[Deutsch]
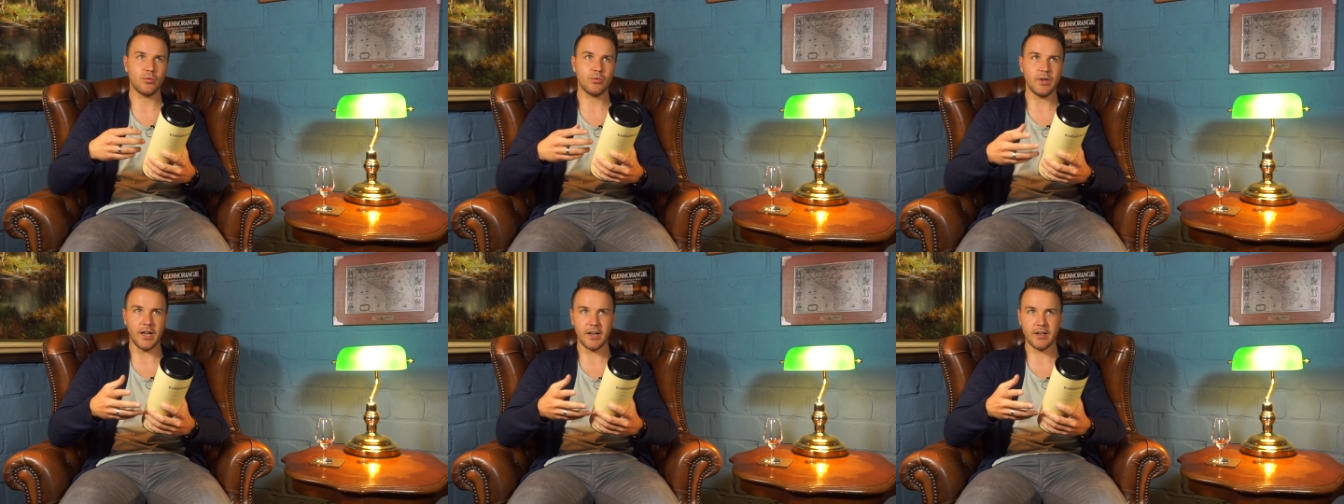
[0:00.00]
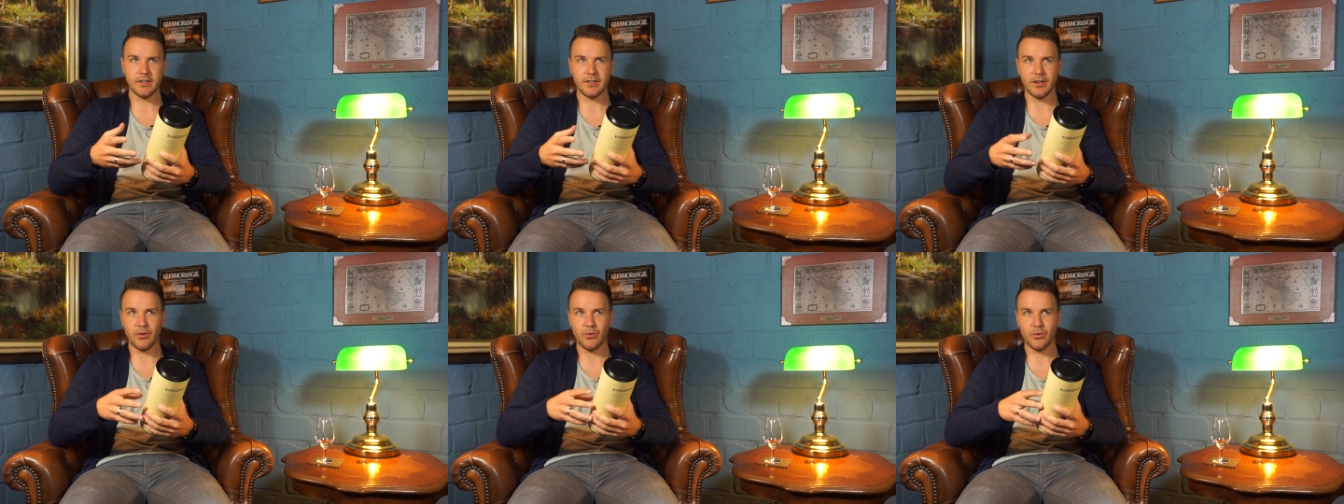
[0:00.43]
und
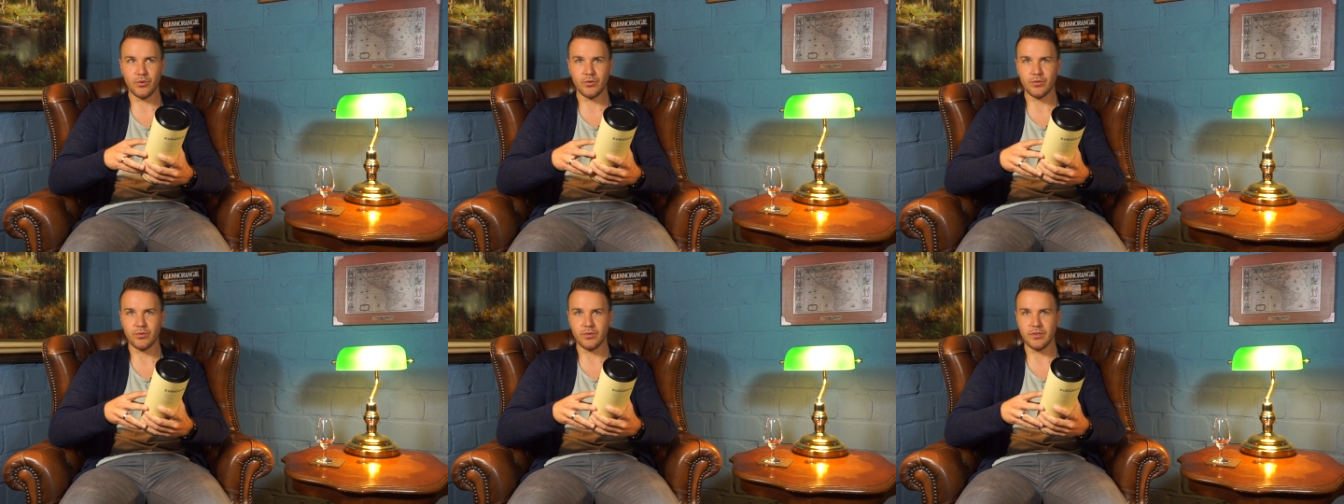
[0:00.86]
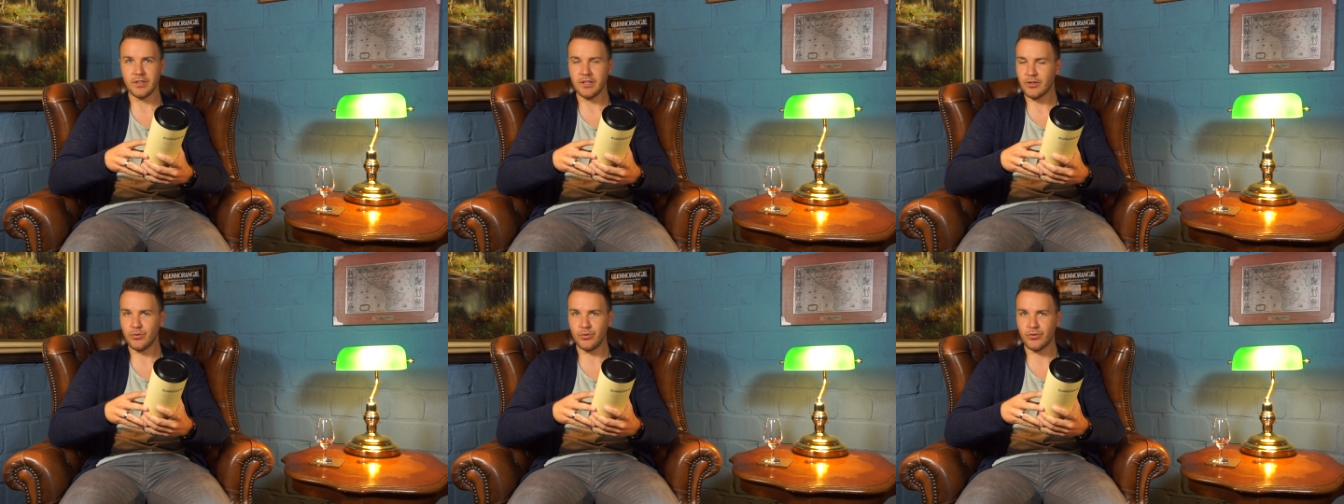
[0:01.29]
eigentlich auch
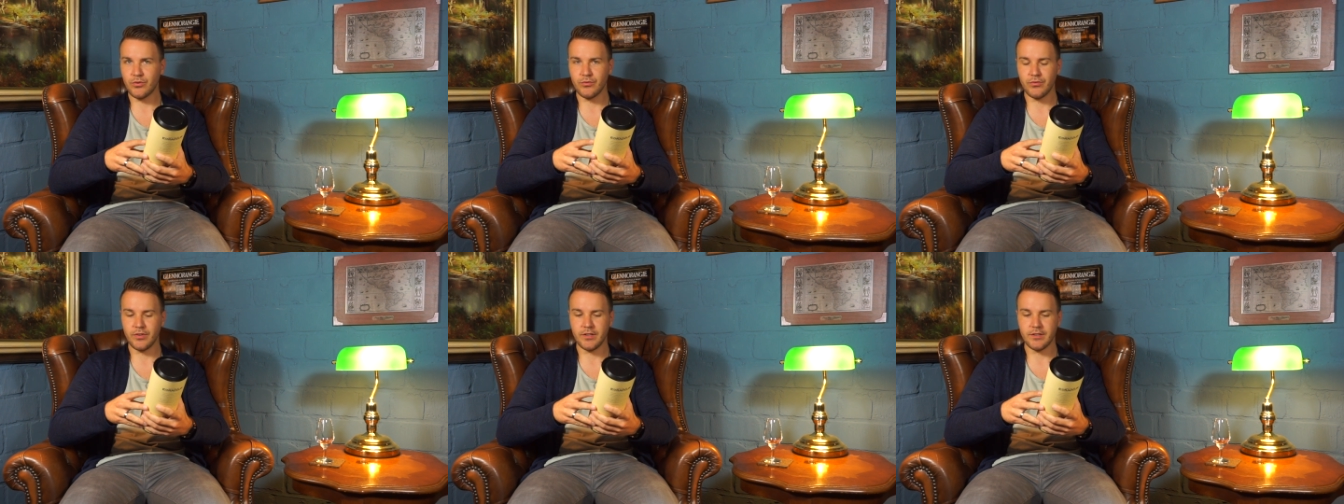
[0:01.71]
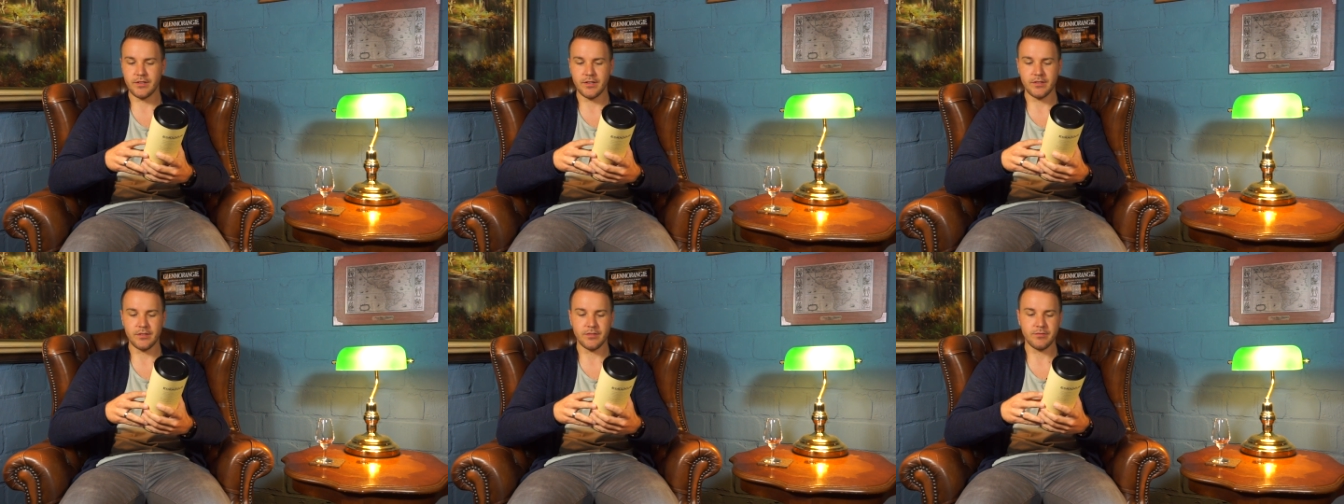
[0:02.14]
nicht kühl zu
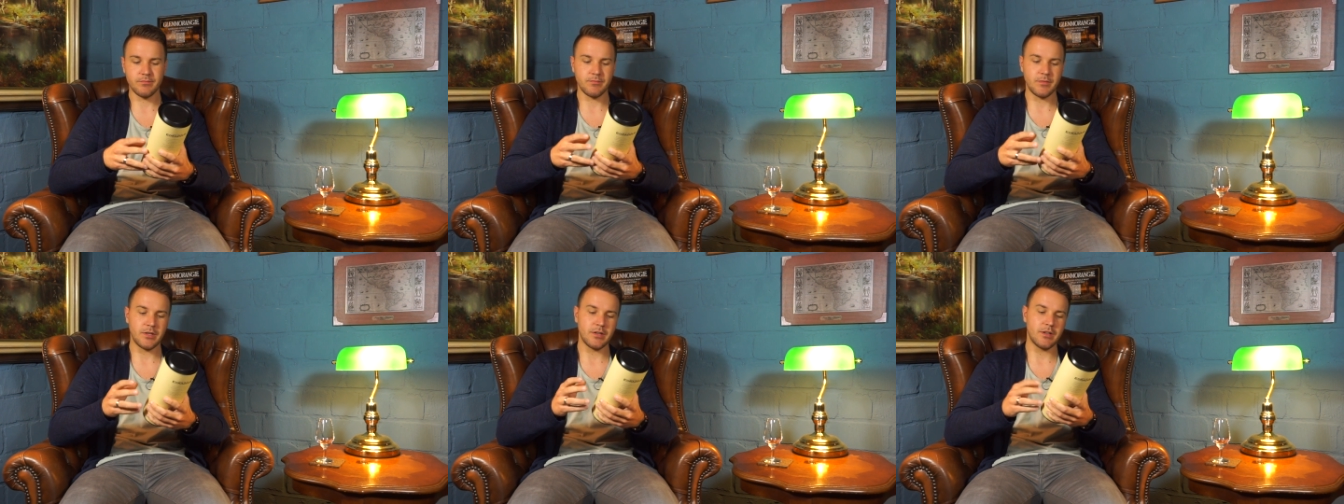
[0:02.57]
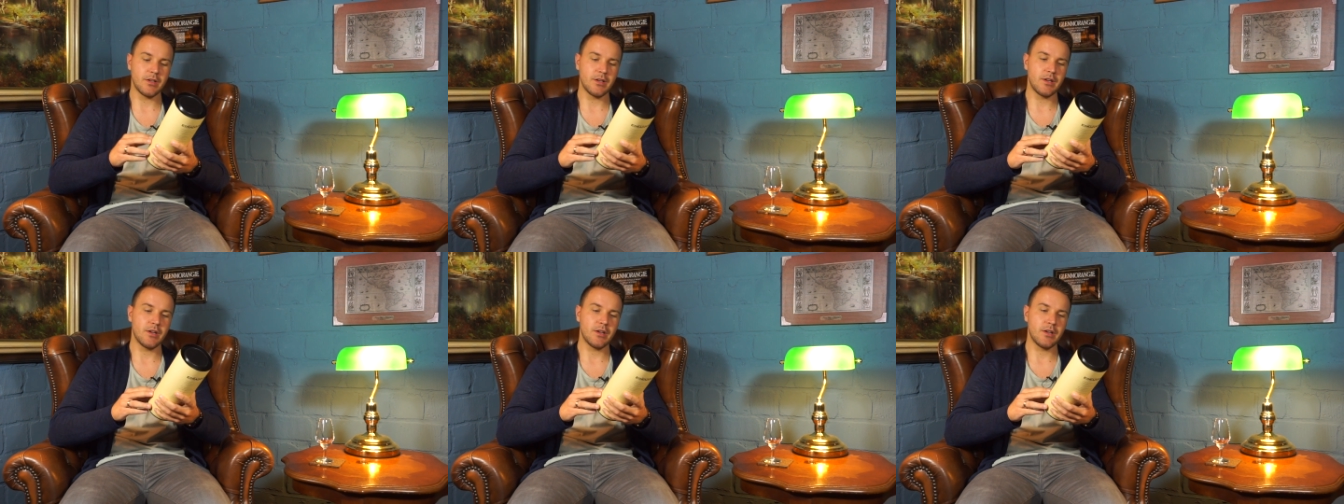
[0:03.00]
filtern.
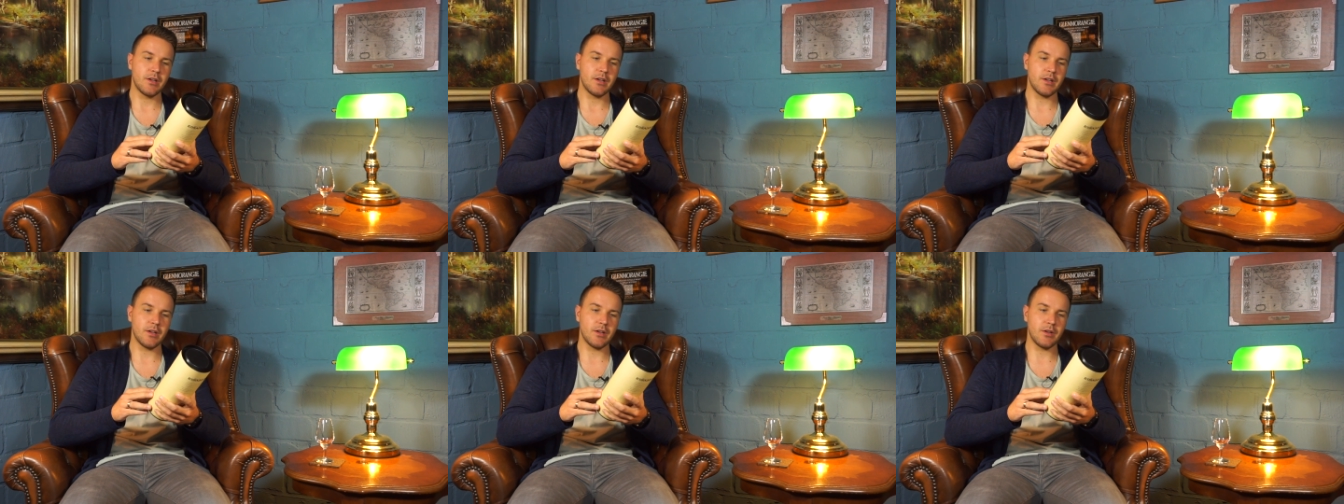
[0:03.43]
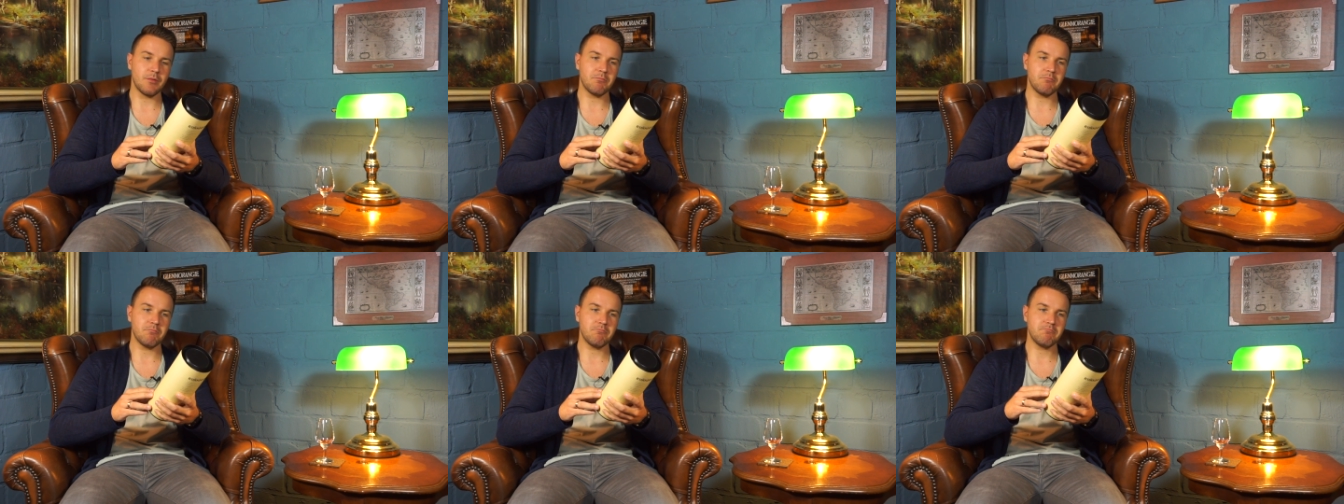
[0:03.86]

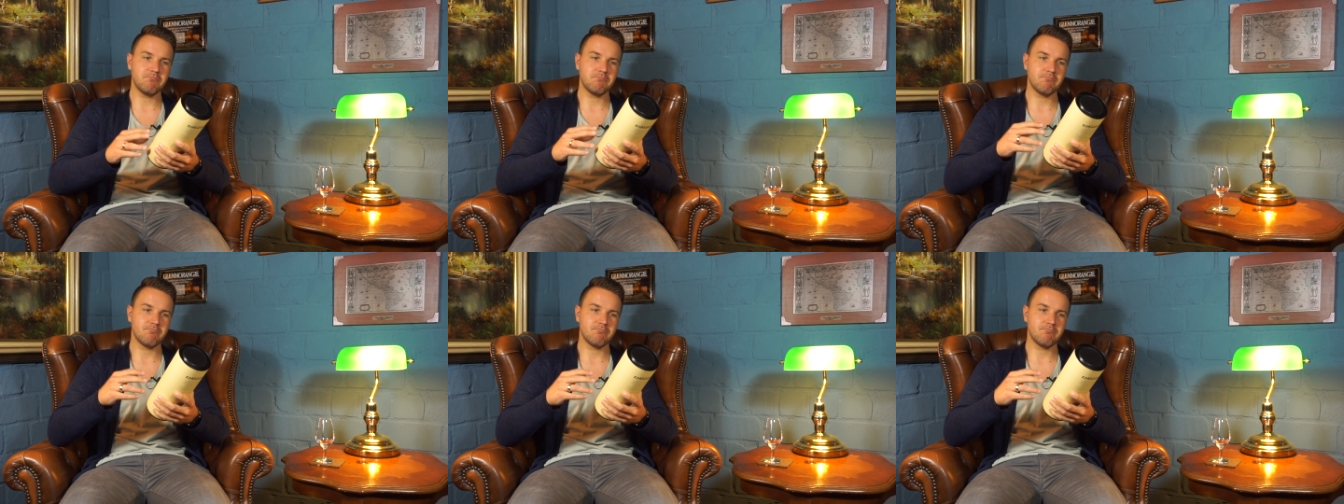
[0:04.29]
Ähm,